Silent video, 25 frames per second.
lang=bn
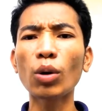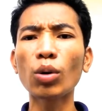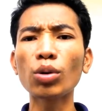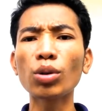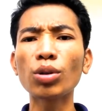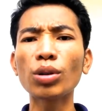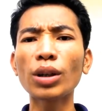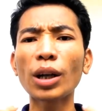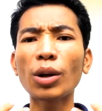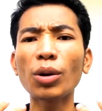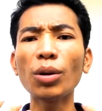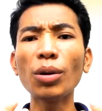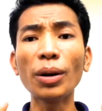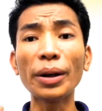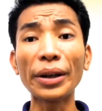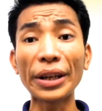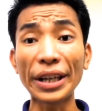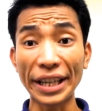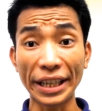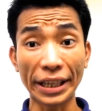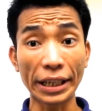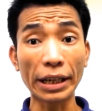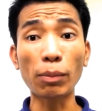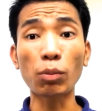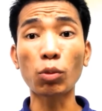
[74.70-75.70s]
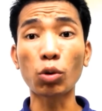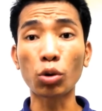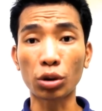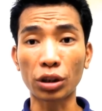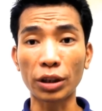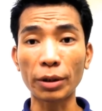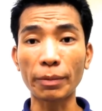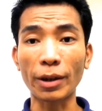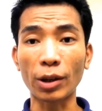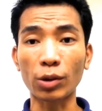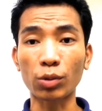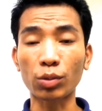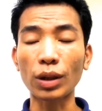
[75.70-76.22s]
অন্যরাও ইনকাম
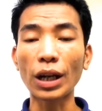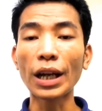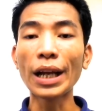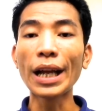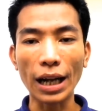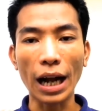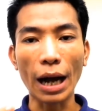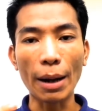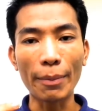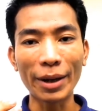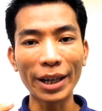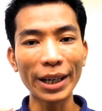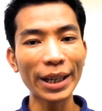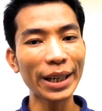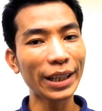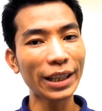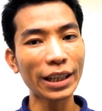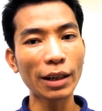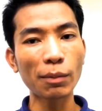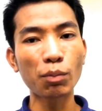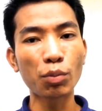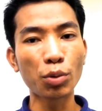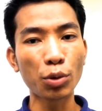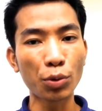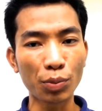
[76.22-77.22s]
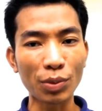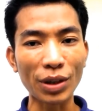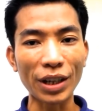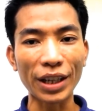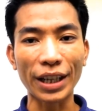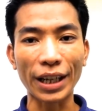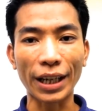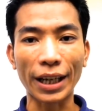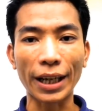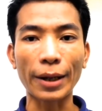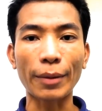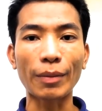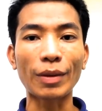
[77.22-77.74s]
করতে পারুক আমার ইনকাম প্রুফটা
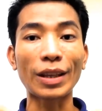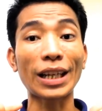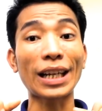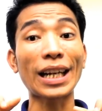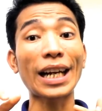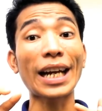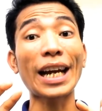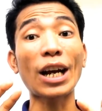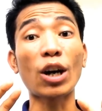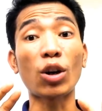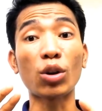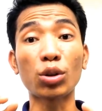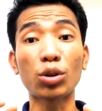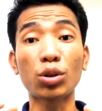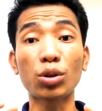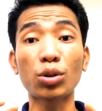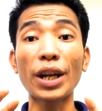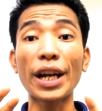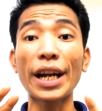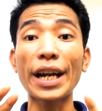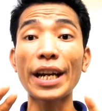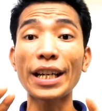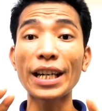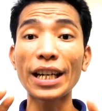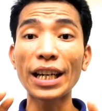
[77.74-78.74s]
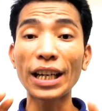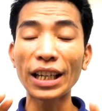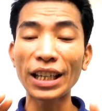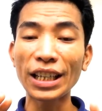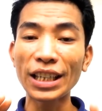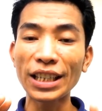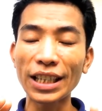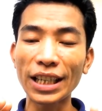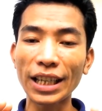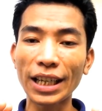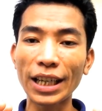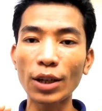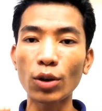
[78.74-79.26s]
দেখে তারা অন্তত এটা
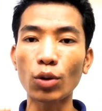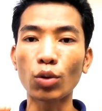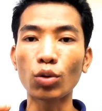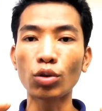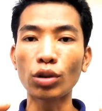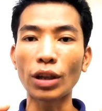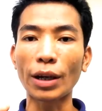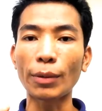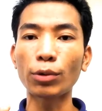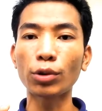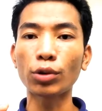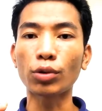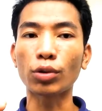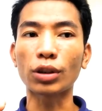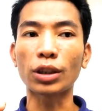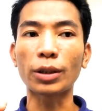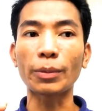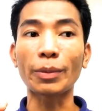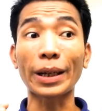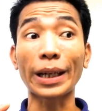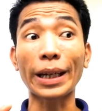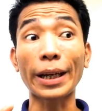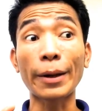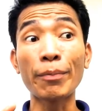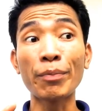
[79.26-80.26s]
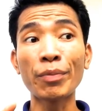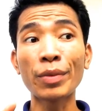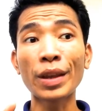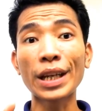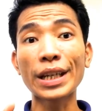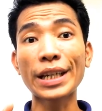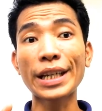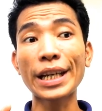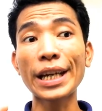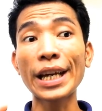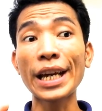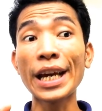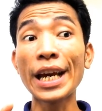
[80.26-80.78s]
নিজেকে অনুধাবন করতে পারে
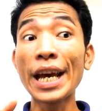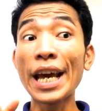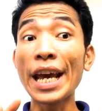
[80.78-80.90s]
যে